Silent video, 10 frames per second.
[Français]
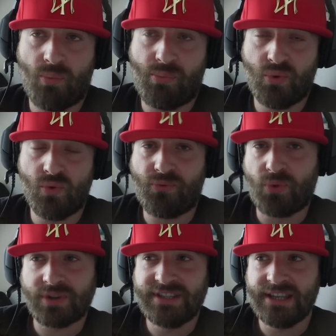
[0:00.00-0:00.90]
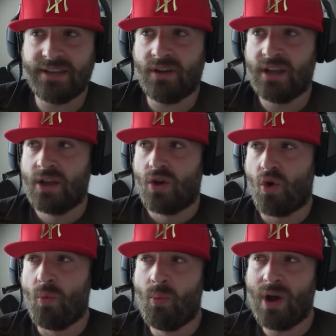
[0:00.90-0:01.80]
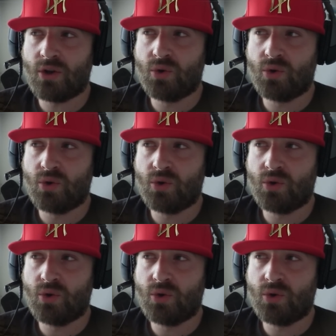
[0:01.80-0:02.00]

euh, plus furtive, euh, moins